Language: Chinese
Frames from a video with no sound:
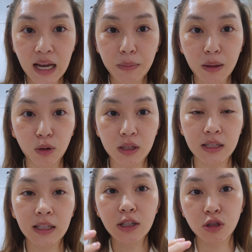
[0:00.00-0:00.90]
价面膜那
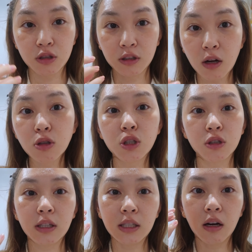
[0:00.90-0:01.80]
些，它只是当
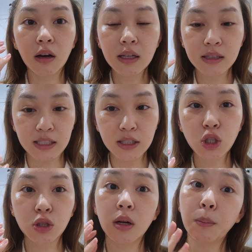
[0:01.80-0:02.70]
时的一个及
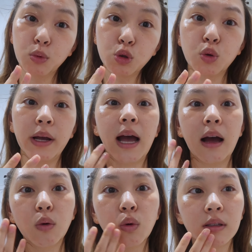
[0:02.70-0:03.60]
时的补水
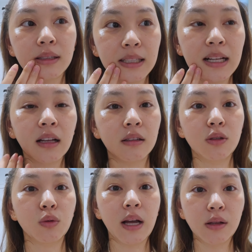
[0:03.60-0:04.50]
啊或者提亮的
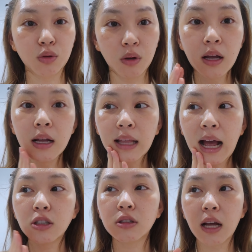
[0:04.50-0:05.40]
那种感觉，
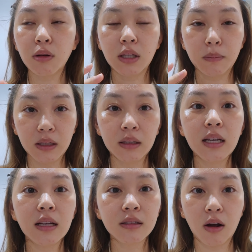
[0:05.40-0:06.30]
它是到你明
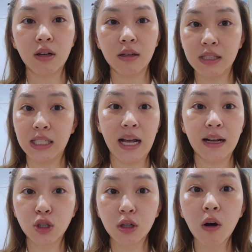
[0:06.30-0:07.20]
天早上起
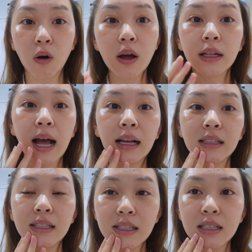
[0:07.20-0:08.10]
来之后，它
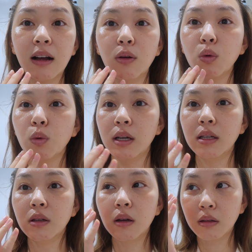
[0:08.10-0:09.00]
依然
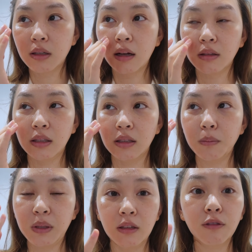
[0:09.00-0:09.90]
会让你的
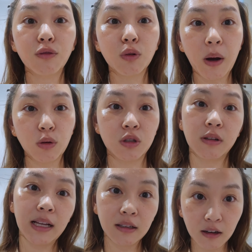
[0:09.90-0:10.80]
皮肤保持
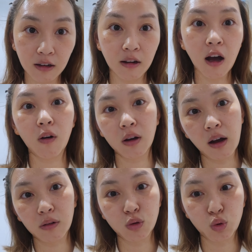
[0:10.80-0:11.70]
在一个很好很
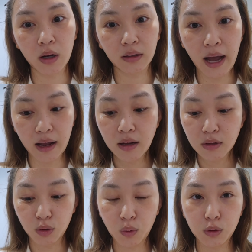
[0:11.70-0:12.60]
好的状态，
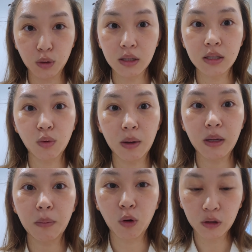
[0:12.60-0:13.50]
所以我觉得这款
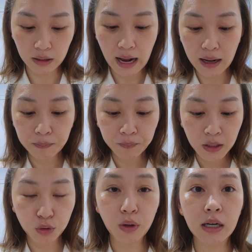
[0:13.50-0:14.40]
面膜呢，它。
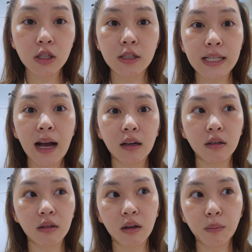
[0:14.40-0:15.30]
虽然是价
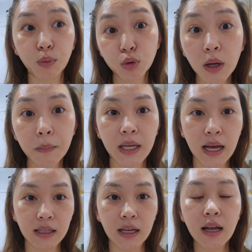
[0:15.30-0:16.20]
格不算
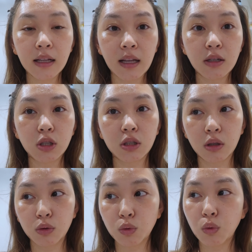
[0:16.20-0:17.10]
便宜，但是
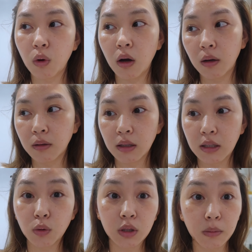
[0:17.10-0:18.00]
如果
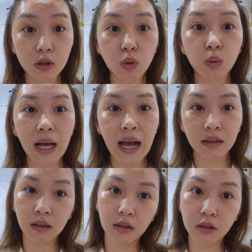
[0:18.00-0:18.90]
你有什么重大
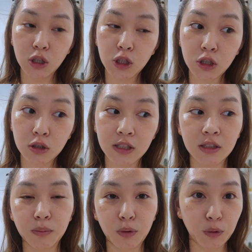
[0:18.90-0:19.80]
的事
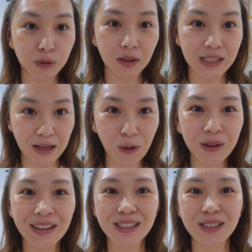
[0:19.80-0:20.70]
情，比如结
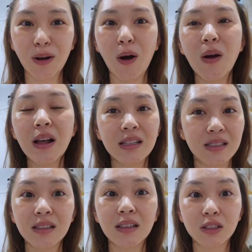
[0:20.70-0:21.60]
婚的时候，你
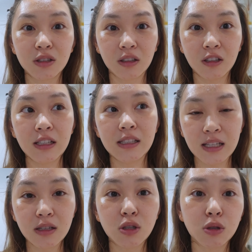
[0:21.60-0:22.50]
真的是可以
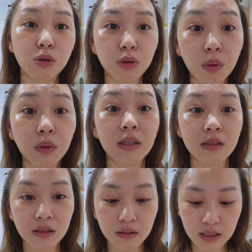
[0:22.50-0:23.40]
坚持去用一
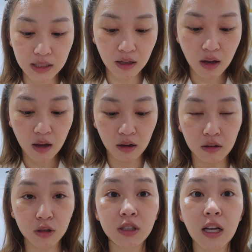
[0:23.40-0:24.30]
个星期，
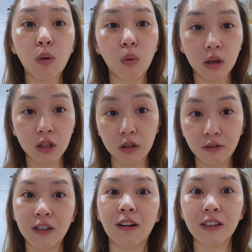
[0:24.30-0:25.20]
呃，效果是
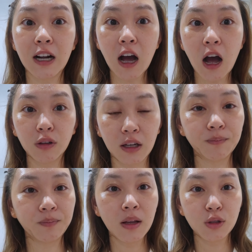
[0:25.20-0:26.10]
非常非常好的。
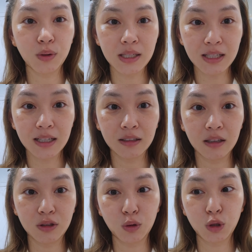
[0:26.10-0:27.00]
所以这个
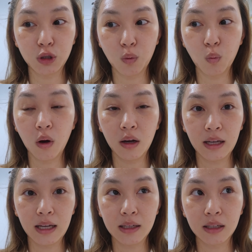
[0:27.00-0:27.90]
呢，就是我
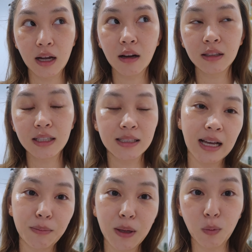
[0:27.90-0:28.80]
给钢铁
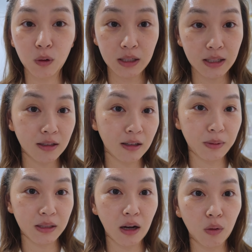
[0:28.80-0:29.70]
侠面膜的一个
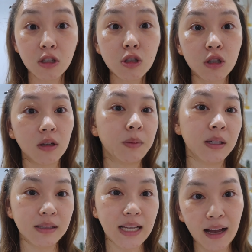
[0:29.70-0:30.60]
比较真实的
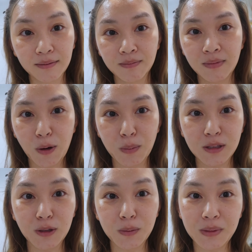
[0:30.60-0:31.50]
评价。那我
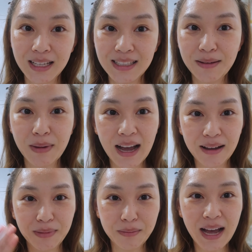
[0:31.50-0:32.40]
们就明天见吧，
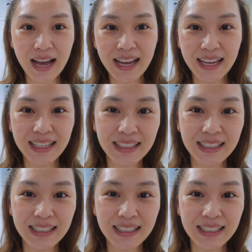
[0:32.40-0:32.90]
拜拜。